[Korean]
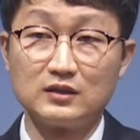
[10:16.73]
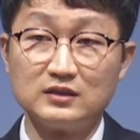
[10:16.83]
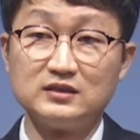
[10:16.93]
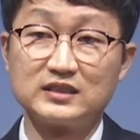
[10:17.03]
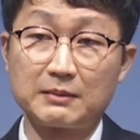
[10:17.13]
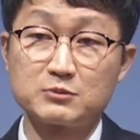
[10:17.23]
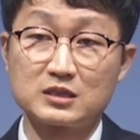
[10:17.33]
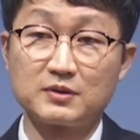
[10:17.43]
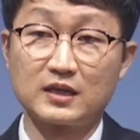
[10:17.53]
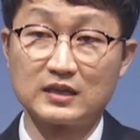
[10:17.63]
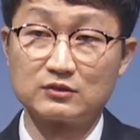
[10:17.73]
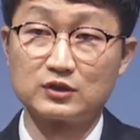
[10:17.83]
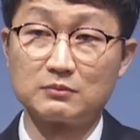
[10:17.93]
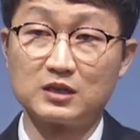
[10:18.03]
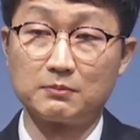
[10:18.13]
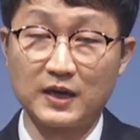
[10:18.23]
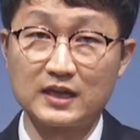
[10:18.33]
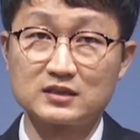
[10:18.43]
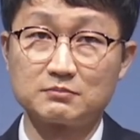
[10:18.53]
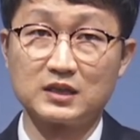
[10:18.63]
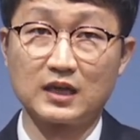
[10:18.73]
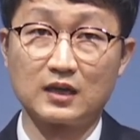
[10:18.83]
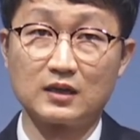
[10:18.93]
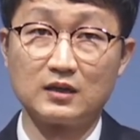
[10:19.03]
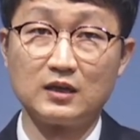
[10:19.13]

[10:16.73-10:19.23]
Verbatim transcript: 은삼십에 예수님을 팔았습니다.